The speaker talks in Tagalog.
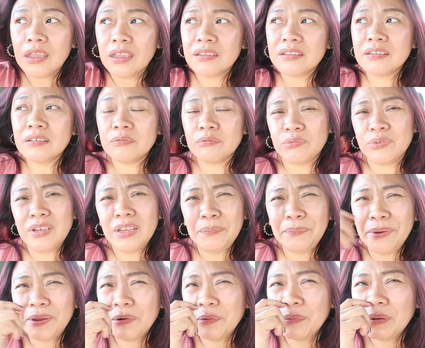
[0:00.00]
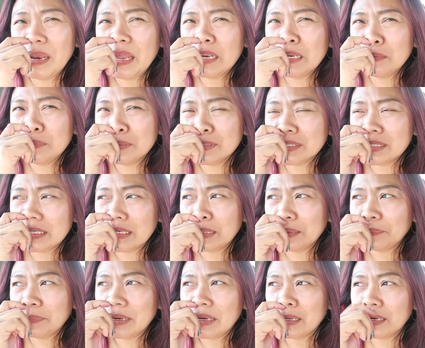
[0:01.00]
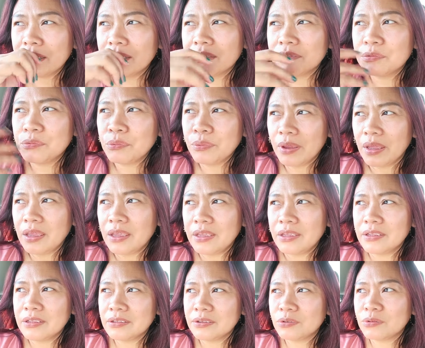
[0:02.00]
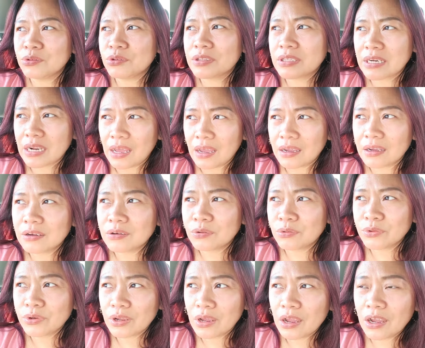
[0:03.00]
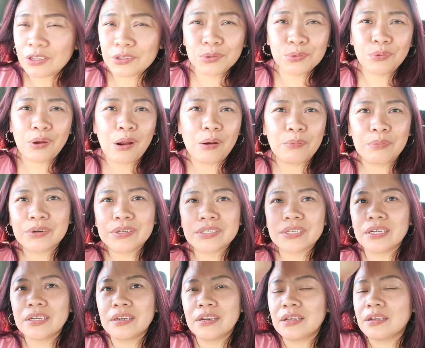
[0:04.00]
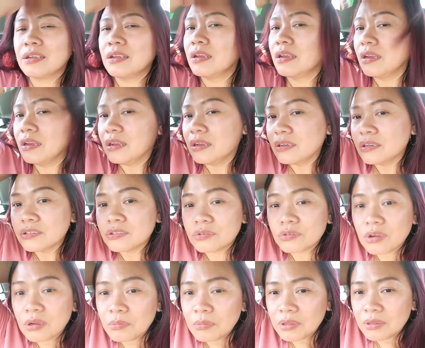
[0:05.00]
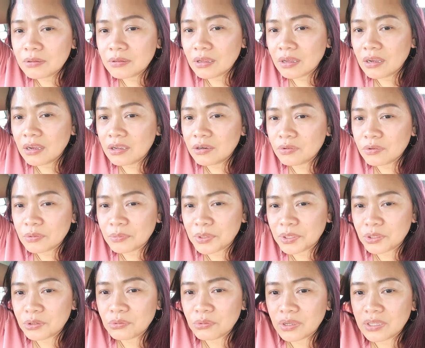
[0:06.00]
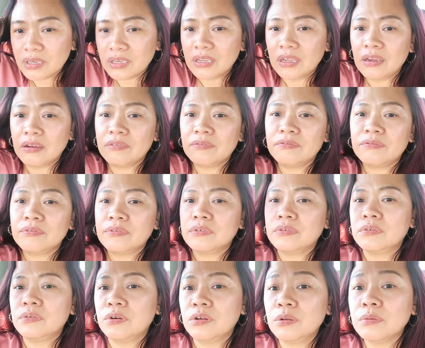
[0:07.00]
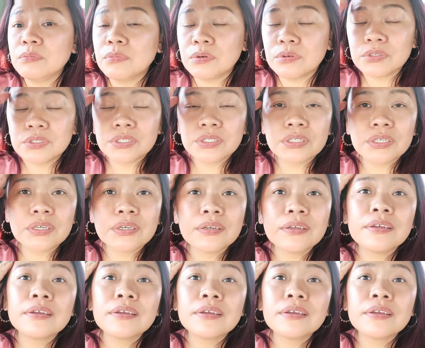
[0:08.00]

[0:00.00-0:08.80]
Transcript: And, wala, pero wala naman silang parang way to track kung nakaka 2 hours ka na. So, kami, naka, ano kami, 2 and a half, almost.